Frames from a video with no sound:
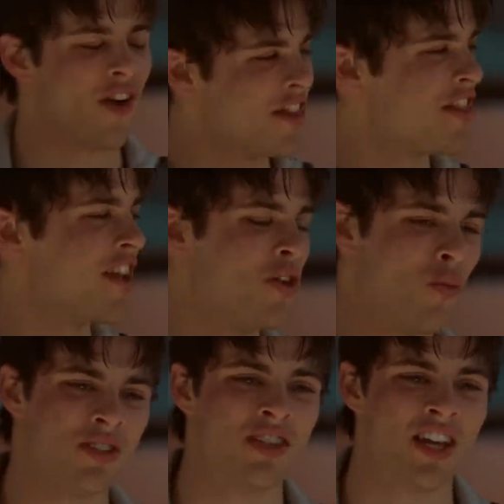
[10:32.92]
तो शायद
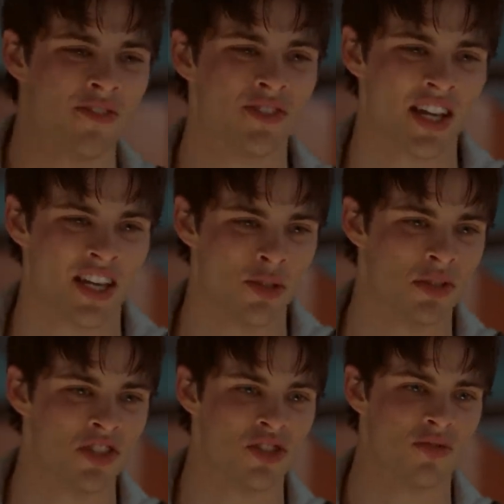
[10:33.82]
इस वजह से पुलिस को
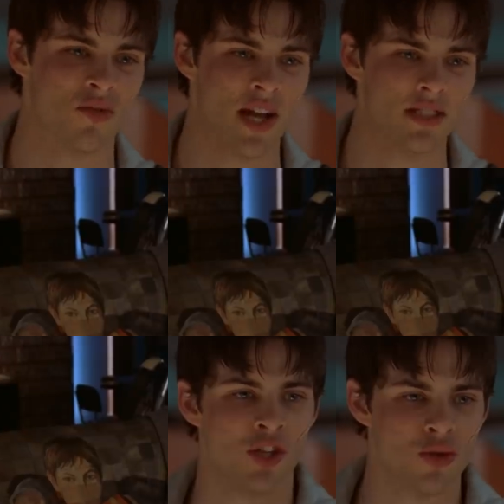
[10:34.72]
लग सकता है कि
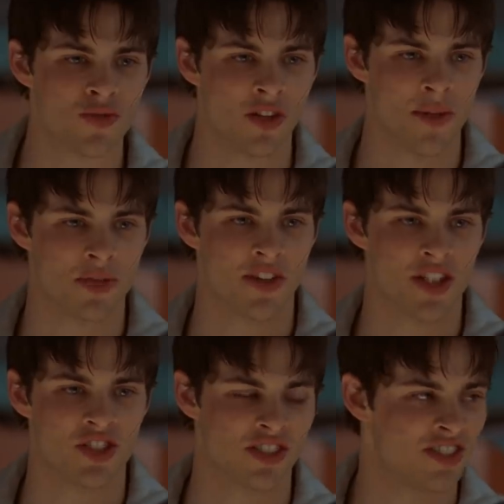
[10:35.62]
मैंने उसका मर्डर किया
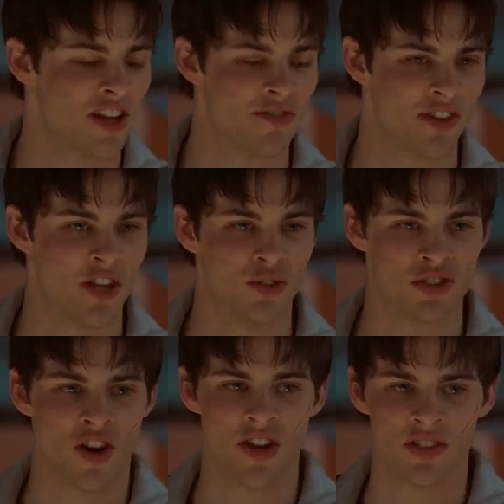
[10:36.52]
पर ऐसा कुछ
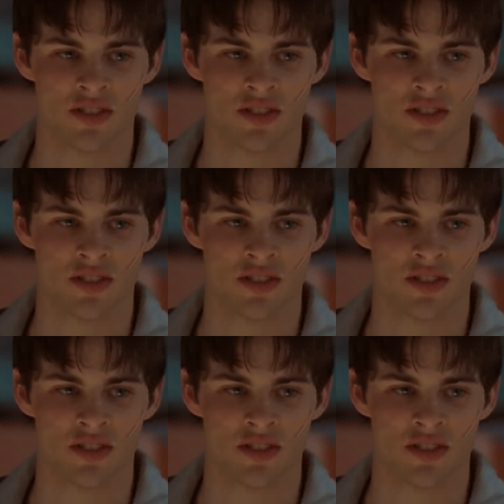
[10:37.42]
भी नहीं